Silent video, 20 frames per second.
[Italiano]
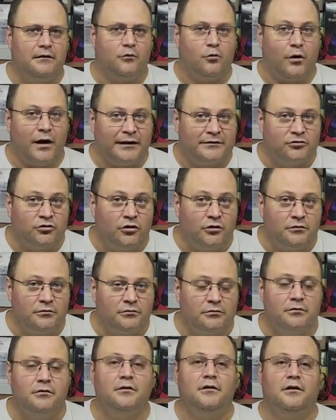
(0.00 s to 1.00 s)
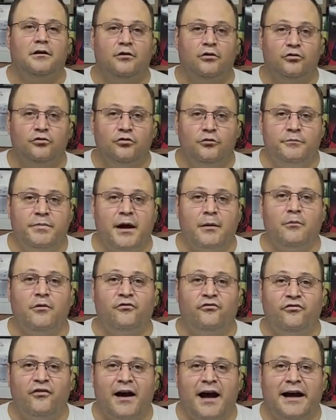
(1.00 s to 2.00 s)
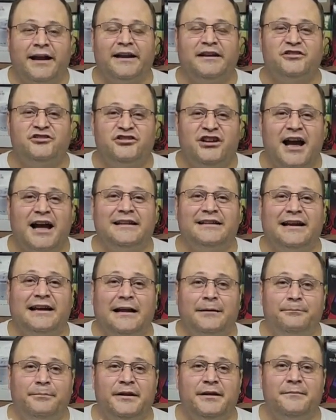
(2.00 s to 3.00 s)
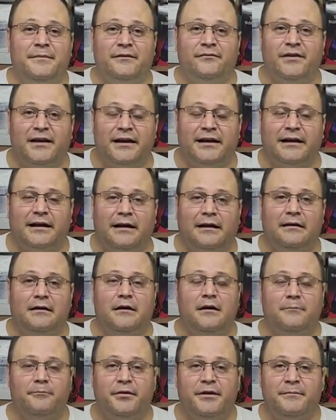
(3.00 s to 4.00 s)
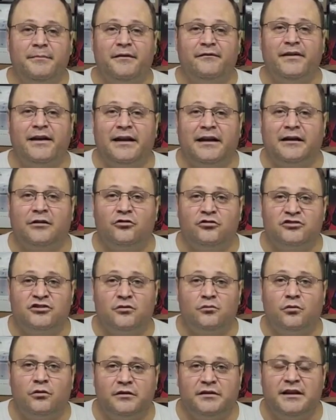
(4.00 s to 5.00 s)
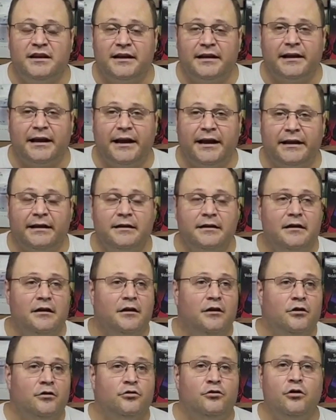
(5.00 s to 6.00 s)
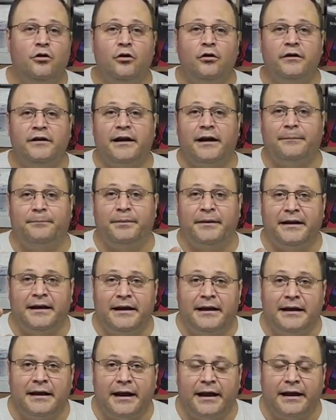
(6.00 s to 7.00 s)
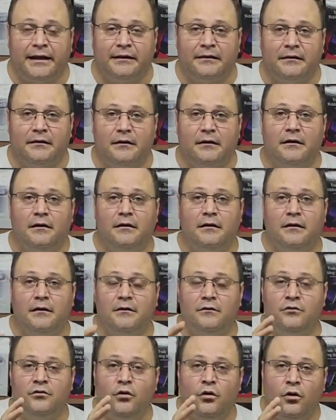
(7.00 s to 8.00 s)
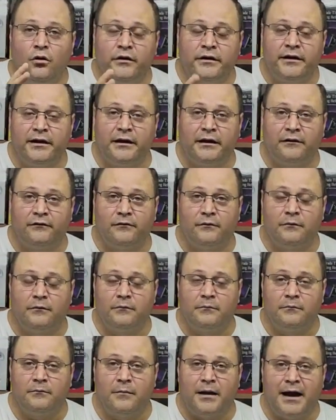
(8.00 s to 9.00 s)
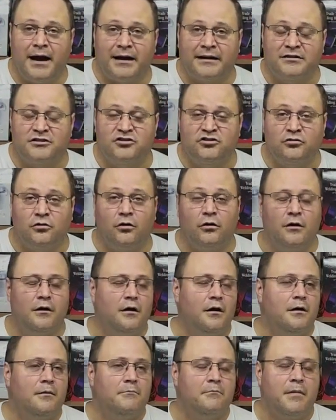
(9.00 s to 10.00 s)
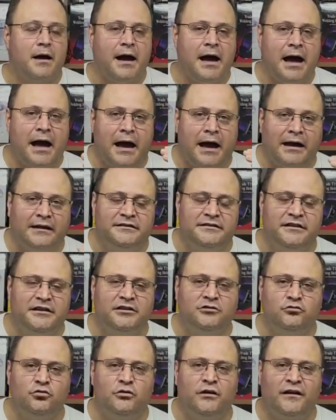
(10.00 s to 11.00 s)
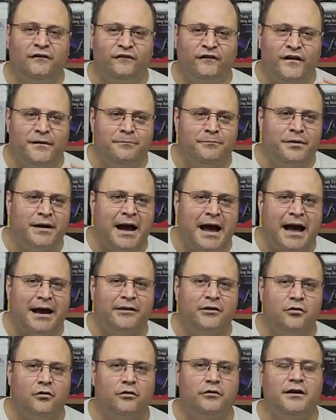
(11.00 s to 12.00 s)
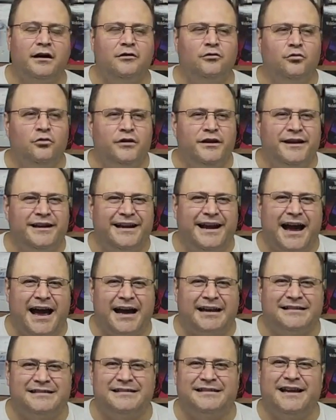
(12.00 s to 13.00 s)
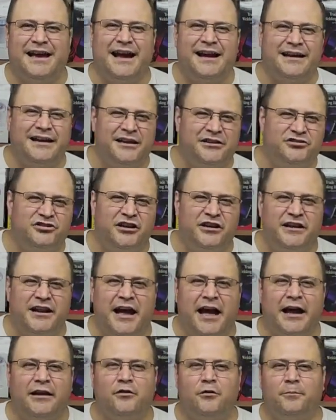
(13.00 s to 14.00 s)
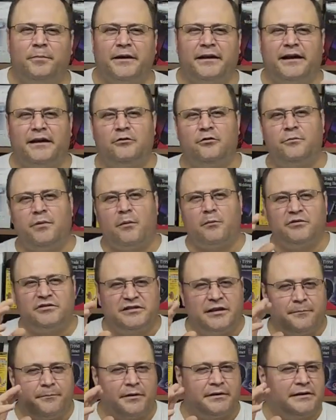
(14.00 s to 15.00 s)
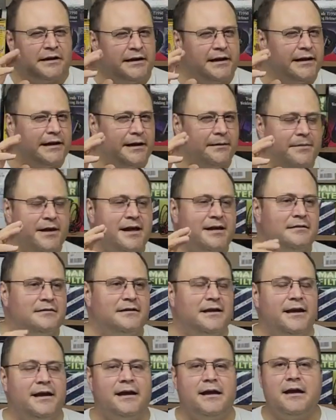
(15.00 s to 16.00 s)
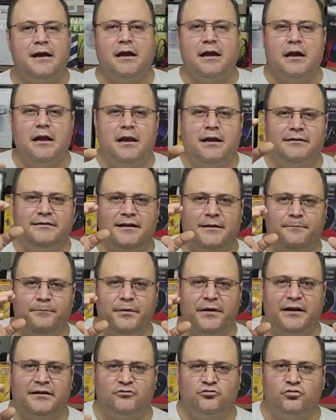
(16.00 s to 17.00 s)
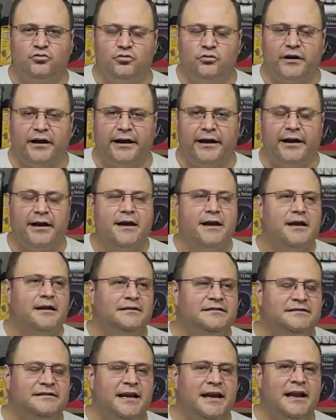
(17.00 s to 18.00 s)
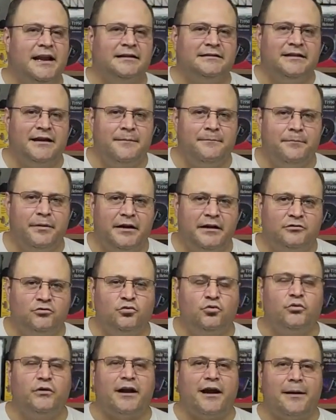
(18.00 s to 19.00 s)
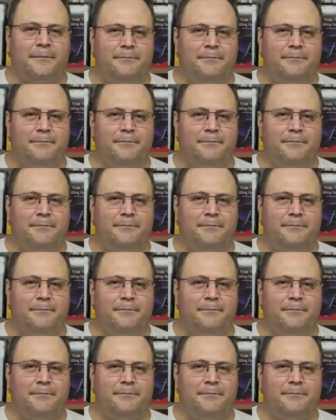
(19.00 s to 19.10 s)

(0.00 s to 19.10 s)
Quando? Lo dobbiamo fare già dalla primavera. Primavera cosa vuol dire? Non aprile, non marzo, ma addirittura a febbraio, in alcuni casi anche gennaio, perché dobbiamo sempre tenere a mente le temperature. Se la temperatura è